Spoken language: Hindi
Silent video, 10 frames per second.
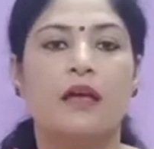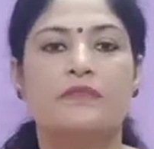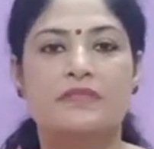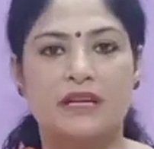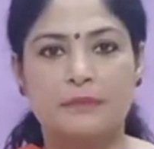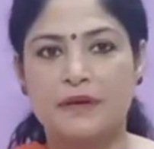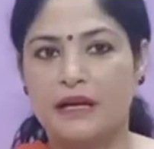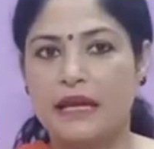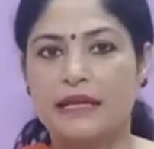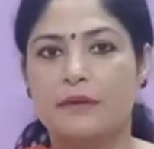स्क्रब
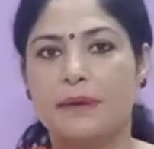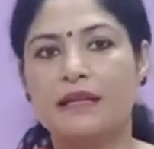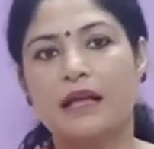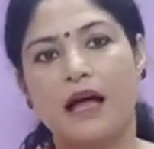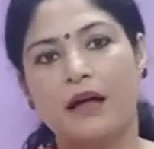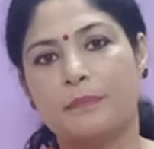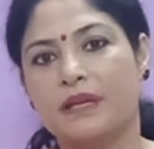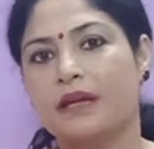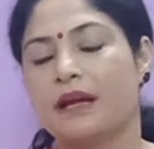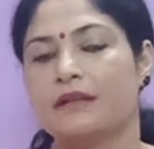करने के बाद आप
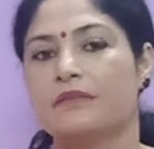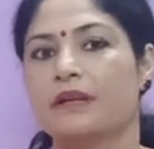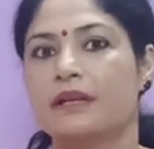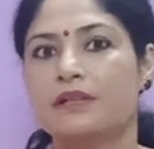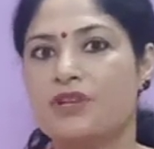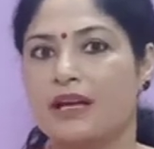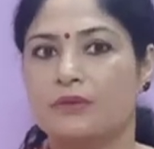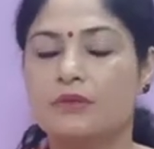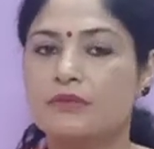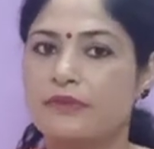ये एक्टिवेटेड
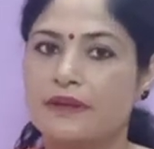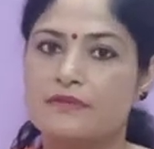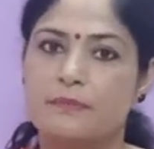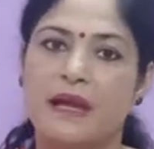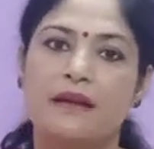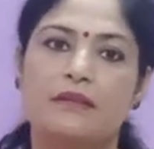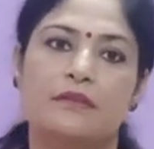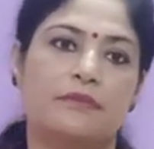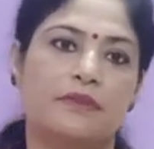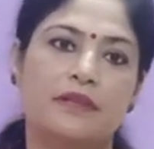चारकोल फेस पैक
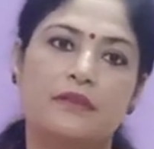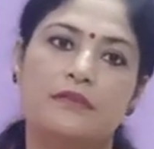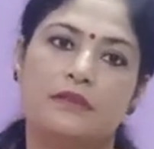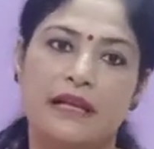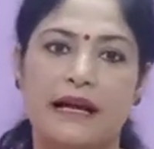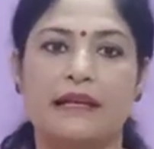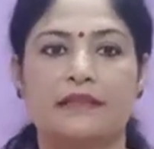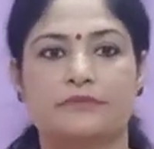फिर लगा लें